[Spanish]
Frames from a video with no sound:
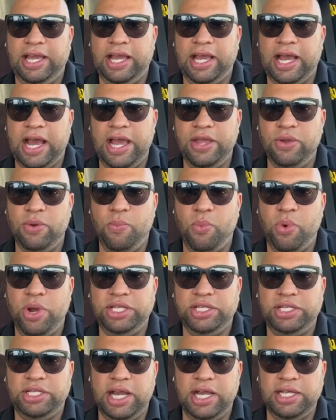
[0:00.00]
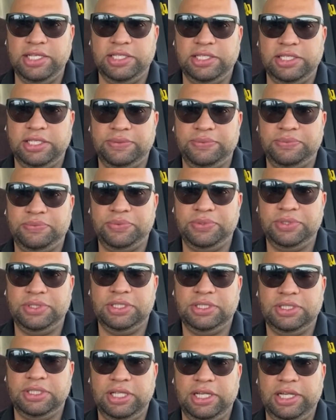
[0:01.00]
hay un buen chance
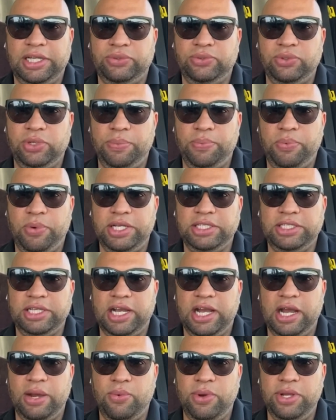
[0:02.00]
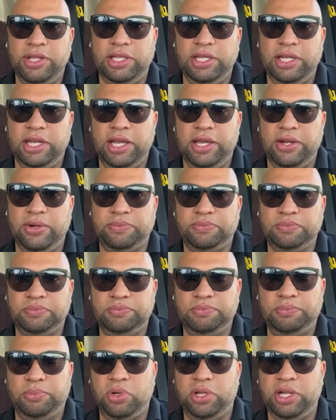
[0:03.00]
de que tú le puedas sacar buen dinero,
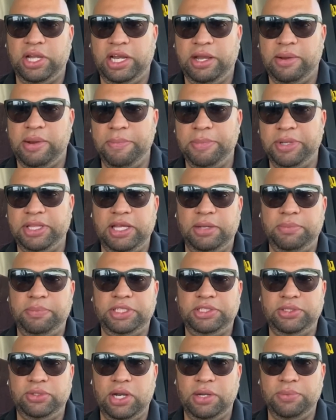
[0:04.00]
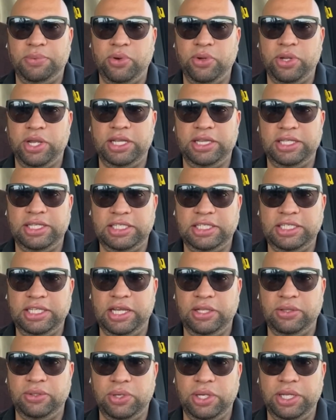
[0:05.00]
porque le va a meter presión al broker
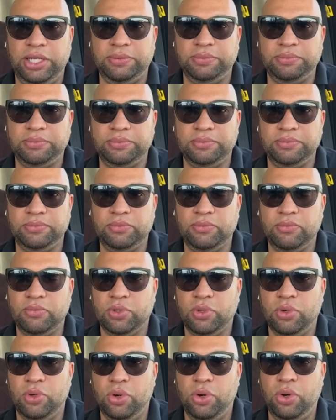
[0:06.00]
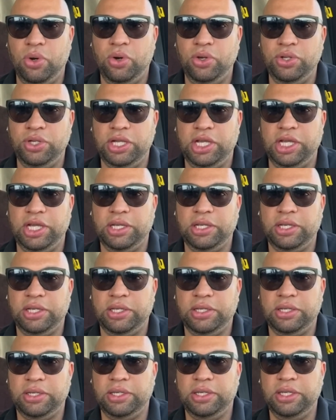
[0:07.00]
diciéndole, oye,
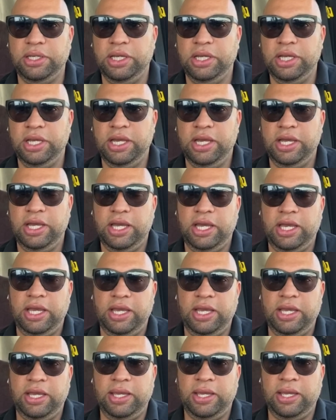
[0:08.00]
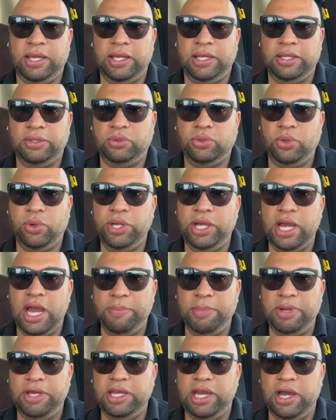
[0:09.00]
eh, estoy a
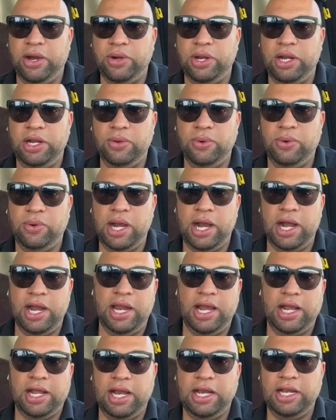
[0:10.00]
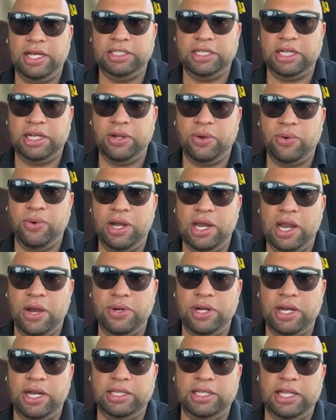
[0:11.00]
media hora del lugar, la carga se recoge a la
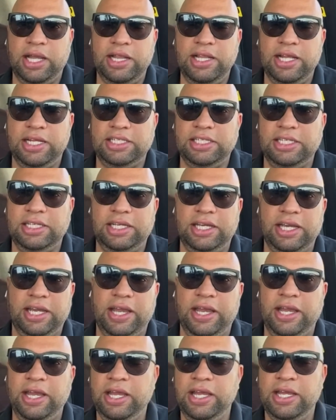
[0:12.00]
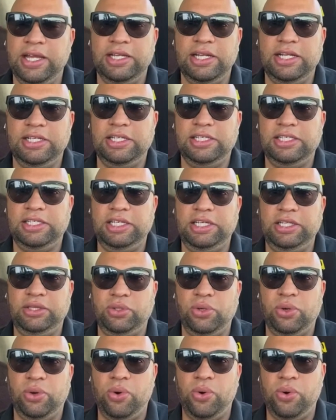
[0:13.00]
1 de la tarde, así que
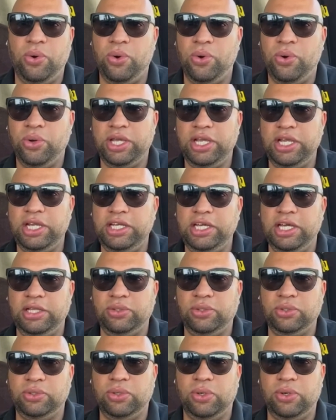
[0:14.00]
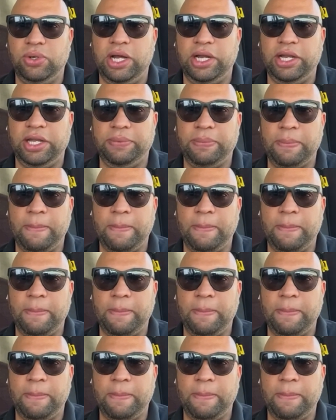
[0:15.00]
necesito 500 dólares,